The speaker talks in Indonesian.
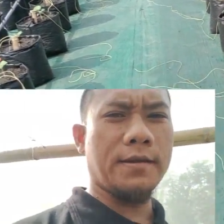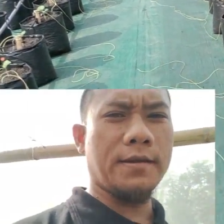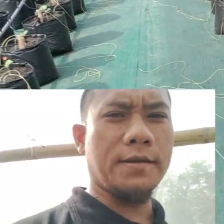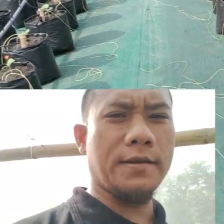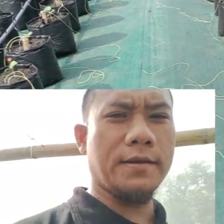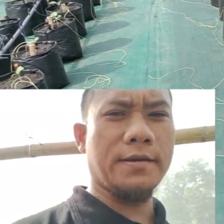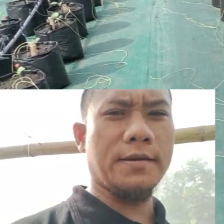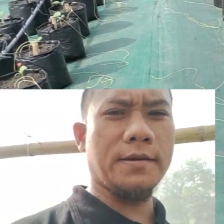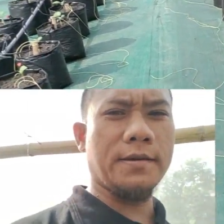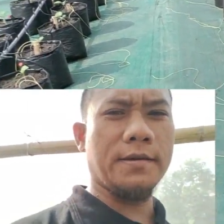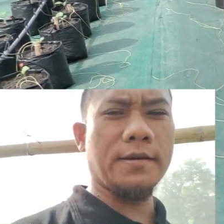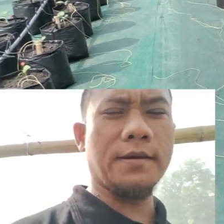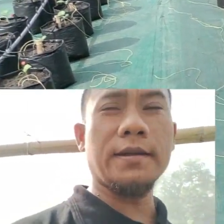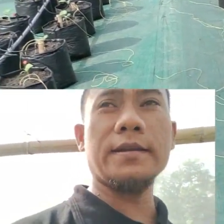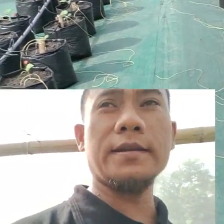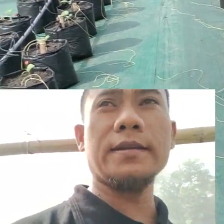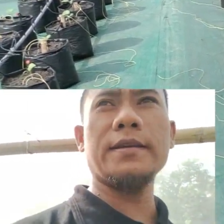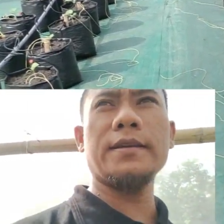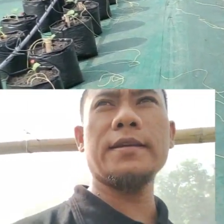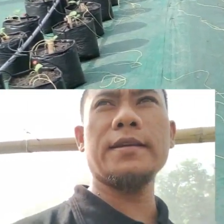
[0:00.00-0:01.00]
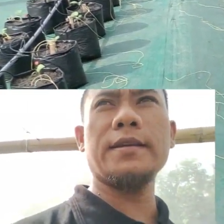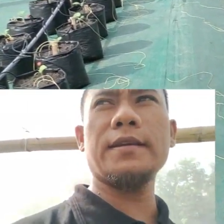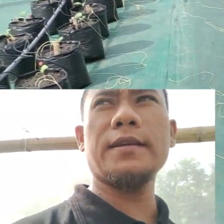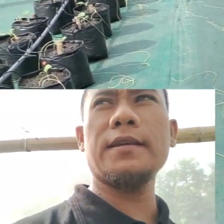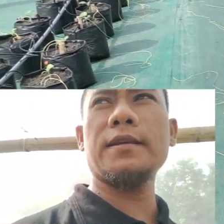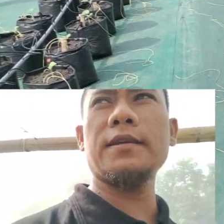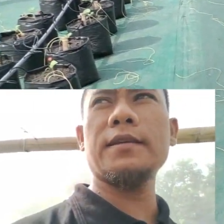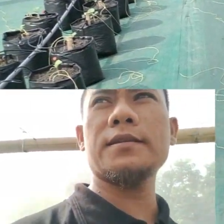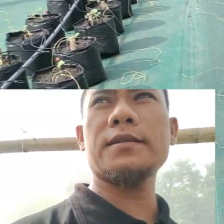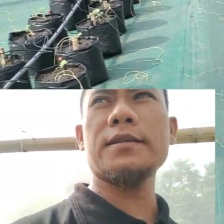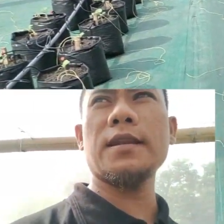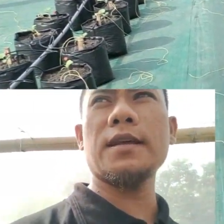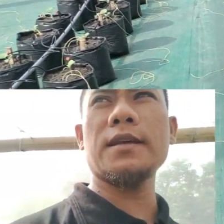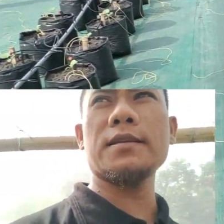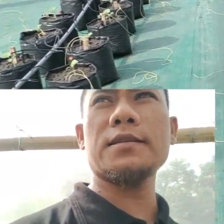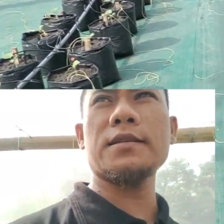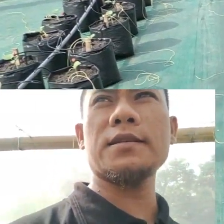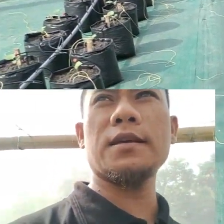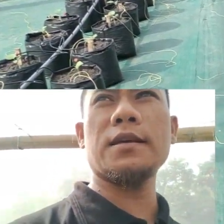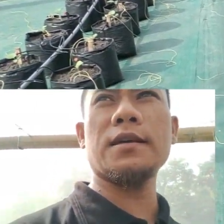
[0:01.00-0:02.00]
Uh, hari ini
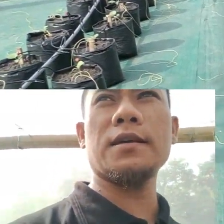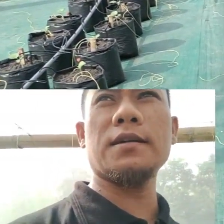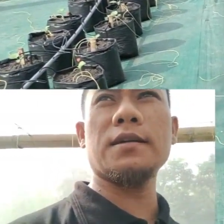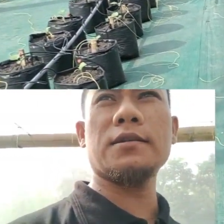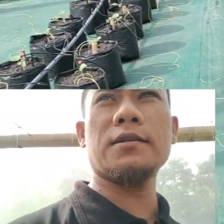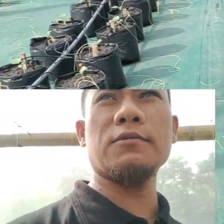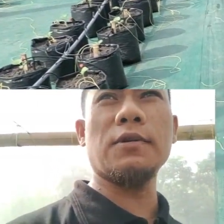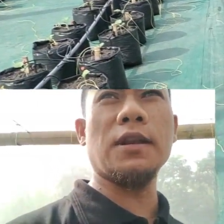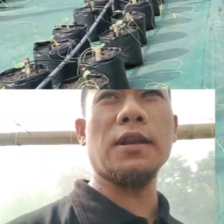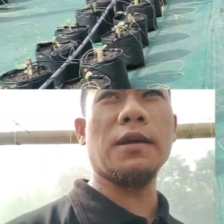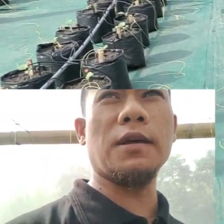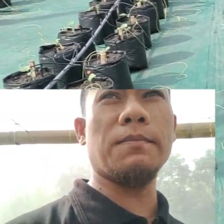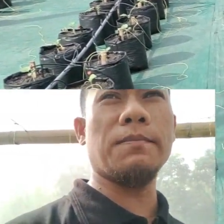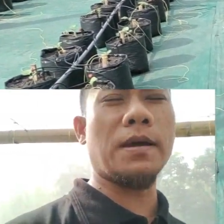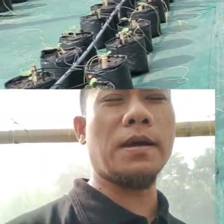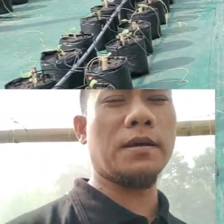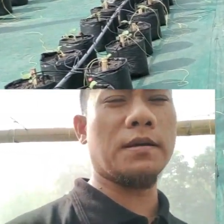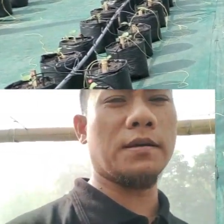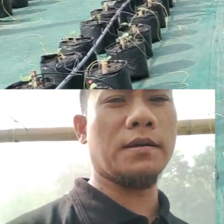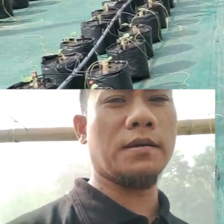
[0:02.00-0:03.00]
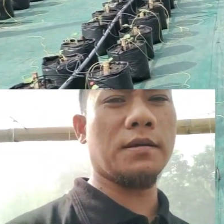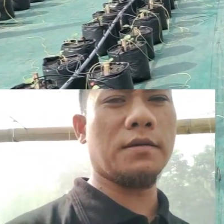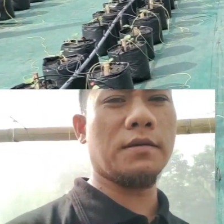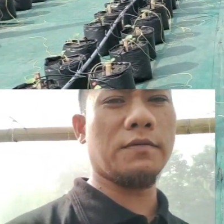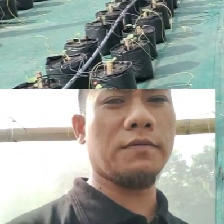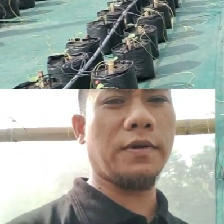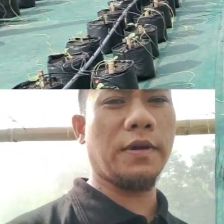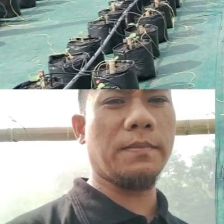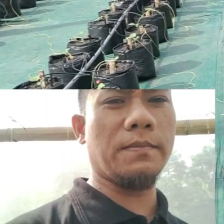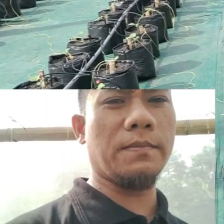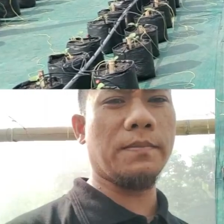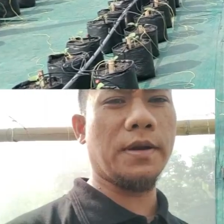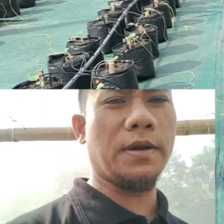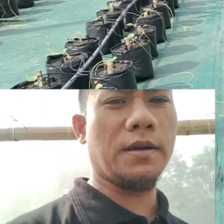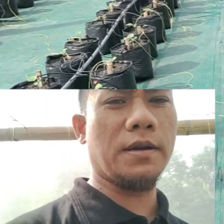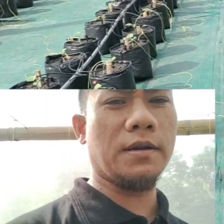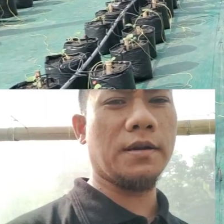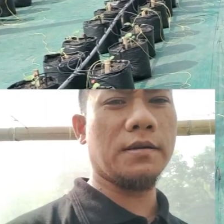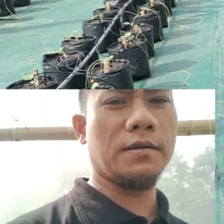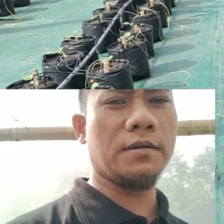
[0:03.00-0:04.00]
Selasa 28 November